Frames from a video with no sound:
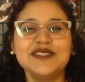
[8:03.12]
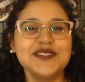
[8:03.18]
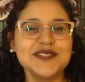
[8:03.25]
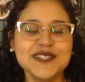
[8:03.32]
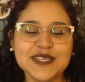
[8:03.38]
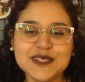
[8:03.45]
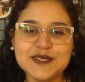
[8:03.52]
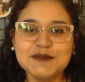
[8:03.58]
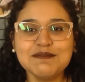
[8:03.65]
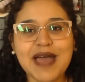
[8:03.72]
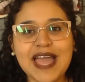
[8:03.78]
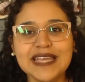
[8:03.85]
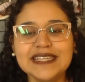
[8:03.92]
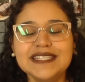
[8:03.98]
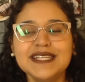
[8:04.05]
um deus ex
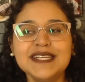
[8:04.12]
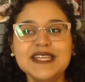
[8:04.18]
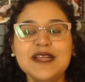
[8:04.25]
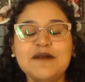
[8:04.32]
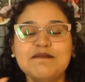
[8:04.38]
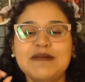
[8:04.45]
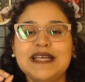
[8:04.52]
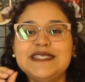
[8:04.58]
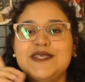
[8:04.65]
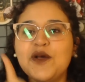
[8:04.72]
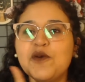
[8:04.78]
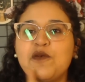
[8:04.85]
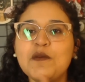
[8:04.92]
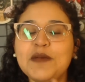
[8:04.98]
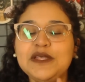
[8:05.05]
machina, mas em
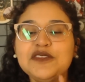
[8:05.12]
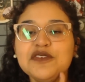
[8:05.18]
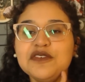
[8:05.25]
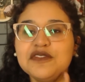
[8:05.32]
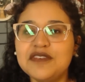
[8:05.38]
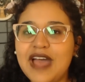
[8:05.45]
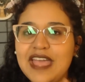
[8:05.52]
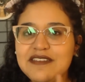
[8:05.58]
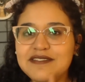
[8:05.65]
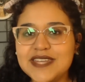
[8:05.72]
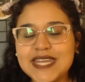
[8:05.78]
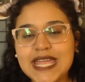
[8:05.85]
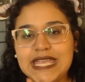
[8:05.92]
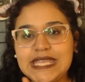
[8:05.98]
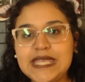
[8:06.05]
algum momento vai
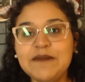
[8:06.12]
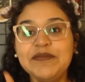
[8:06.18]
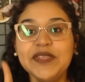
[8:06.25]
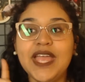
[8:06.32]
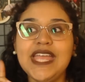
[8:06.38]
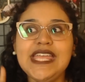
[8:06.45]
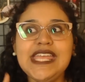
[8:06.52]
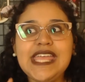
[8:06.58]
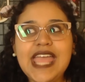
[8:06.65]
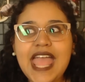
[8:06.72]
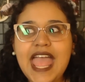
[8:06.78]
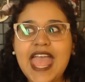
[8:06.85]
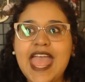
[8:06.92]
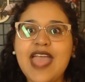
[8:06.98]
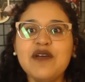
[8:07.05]
vir aí
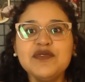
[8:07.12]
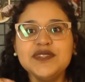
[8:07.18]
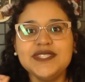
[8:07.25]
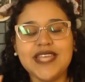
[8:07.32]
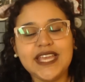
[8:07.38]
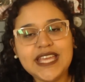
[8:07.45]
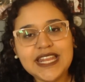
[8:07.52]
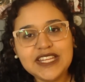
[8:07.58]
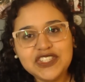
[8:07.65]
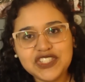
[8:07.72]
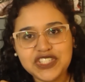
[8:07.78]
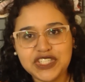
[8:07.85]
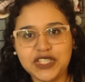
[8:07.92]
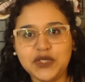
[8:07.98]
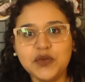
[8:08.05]
e é um
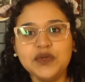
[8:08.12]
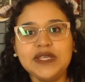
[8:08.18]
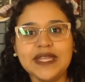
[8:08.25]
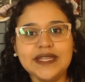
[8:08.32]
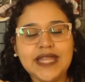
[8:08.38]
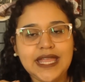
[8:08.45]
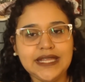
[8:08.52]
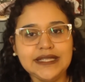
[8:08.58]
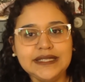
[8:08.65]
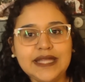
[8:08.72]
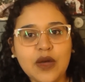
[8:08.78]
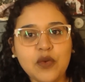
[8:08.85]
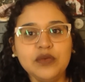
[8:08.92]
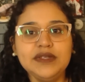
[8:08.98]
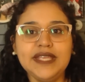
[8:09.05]
segredinho que até
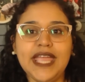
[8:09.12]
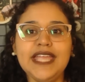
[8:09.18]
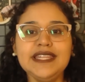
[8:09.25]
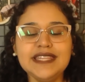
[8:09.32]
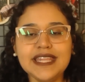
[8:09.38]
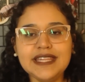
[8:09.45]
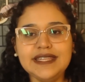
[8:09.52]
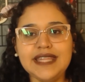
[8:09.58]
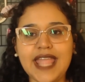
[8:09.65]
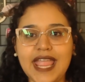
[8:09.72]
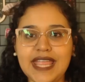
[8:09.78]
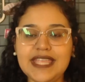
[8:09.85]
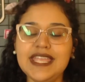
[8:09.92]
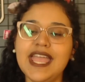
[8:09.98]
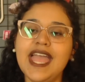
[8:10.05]
então quem
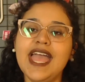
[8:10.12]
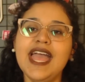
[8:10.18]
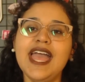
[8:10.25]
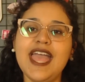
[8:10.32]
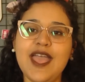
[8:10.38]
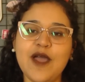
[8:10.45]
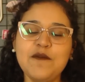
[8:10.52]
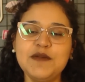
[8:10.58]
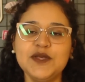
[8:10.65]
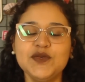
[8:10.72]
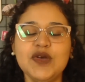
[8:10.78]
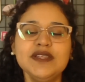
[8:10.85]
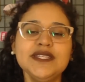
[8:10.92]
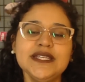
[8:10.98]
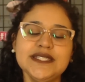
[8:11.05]
detém é o
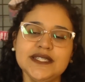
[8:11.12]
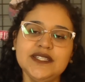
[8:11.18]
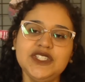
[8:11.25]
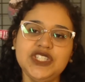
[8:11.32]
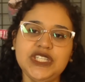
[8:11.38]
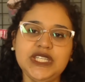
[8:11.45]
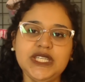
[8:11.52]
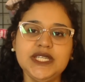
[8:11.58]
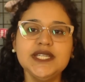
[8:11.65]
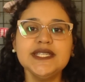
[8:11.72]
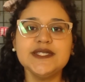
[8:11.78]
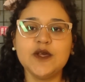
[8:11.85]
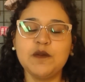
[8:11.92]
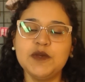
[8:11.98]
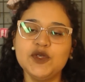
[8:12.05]
pessoal das
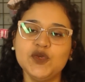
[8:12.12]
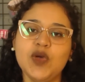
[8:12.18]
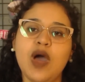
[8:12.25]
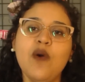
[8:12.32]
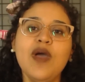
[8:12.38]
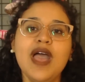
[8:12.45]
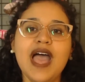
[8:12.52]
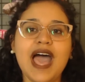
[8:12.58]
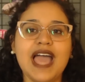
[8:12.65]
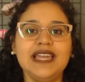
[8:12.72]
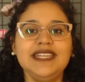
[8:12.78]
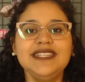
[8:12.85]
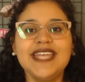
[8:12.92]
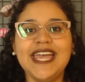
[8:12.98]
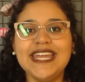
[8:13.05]
antigas, é o pessoal
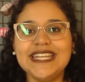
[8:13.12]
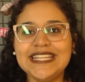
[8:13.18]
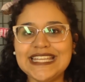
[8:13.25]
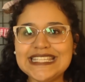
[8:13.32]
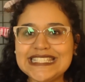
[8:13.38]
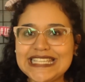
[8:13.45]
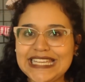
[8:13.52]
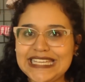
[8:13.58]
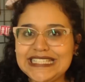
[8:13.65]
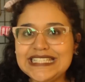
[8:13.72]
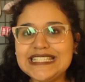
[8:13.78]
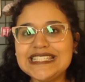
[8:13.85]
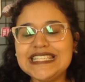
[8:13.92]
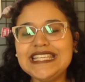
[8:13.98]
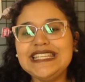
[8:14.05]
ali da era das
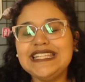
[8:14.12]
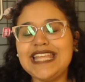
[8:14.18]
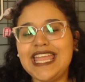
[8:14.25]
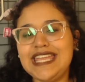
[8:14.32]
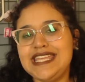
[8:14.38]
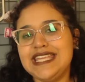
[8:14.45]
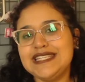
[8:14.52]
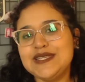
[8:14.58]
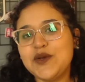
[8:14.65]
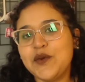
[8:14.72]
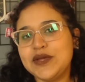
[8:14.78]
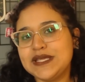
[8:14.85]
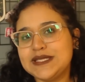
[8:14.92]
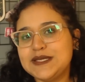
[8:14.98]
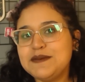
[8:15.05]
lendas que tem esse
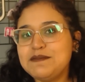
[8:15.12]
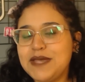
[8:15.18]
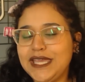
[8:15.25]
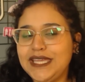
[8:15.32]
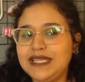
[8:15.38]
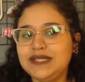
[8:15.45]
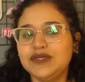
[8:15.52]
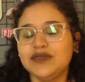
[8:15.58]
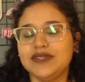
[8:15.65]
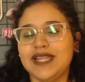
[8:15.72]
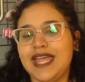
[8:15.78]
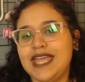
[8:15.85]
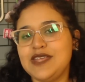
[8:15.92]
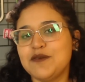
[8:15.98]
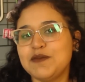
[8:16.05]
conhecimento,
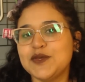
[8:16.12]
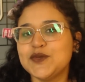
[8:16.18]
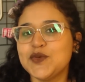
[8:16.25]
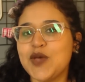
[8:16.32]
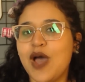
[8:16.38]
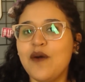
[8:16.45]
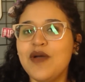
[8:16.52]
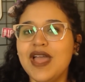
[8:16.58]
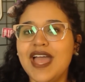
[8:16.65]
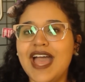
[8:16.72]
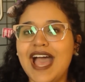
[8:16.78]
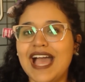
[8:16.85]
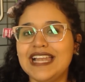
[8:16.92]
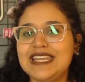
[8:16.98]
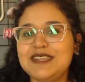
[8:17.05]
né? E o pessoal
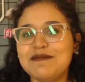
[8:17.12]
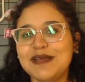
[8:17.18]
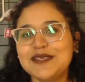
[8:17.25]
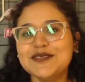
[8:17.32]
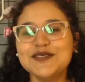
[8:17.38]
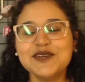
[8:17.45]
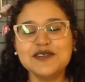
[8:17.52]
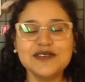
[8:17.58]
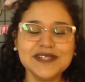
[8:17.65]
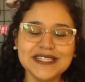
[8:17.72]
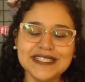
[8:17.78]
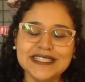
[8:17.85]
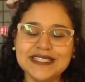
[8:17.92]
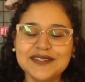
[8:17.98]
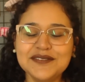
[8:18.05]
ali mais novo
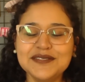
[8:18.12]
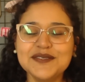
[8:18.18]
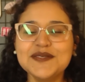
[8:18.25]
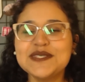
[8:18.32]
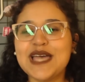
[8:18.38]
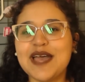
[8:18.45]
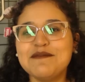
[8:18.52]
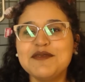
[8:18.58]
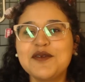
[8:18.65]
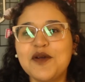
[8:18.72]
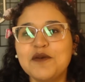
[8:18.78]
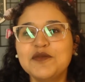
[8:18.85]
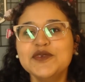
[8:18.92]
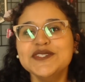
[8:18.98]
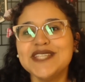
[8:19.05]
ainda não, não sabe
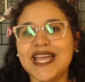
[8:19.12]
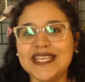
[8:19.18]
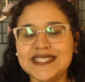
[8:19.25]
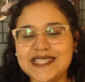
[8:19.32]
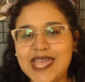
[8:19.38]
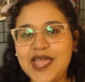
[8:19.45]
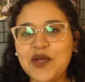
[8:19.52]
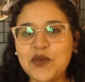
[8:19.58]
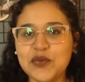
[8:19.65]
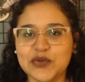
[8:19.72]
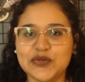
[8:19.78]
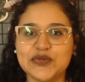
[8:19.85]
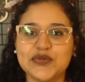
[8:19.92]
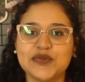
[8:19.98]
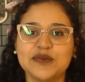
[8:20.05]
como usar esse
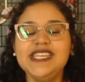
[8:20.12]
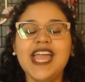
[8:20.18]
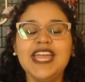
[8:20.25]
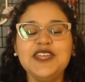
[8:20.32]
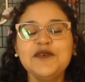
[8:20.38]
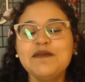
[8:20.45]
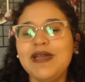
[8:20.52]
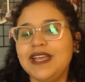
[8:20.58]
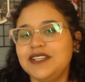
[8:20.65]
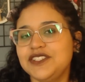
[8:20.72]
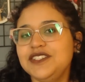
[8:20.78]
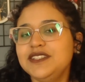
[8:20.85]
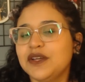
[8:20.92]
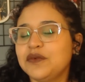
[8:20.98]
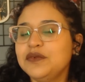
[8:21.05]
recurso. E aí o
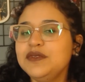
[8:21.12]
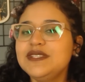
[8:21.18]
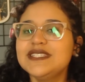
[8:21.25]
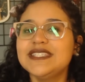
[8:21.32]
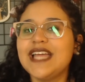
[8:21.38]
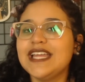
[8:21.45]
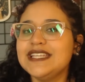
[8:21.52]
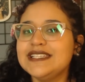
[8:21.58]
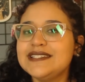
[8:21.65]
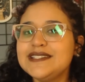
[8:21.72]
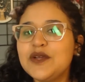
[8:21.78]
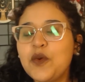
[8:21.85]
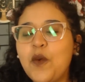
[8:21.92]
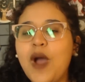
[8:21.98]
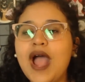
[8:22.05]
Matt então está
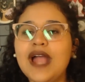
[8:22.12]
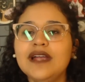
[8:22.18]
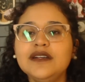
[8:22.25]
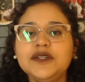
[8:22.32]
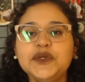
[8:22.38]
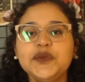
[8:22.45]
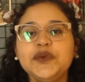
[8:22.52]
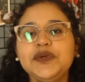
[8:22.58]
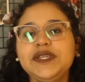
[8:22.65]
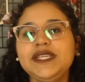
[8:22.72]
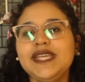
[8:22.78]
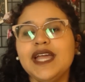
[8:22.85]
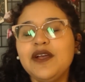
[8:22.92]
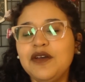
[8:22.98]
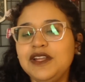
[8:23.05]
nesse quarto
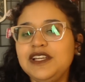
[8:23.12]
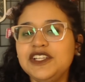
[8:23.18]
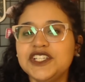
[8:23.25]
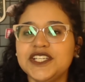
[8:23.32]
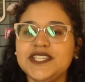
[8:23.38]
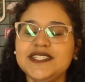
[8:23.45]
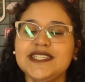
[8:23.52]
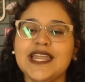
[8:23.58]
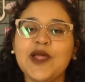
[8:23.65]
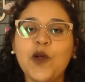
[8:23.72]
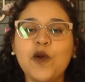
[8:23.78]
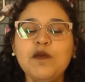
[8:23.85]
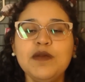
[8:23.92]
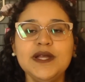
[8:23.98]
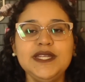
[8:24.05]
e agora ele já está na
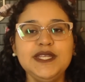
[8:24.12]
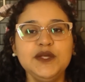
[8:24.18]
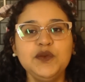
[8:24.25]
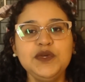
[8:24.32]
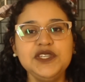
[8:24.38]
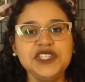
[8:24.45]
companhia do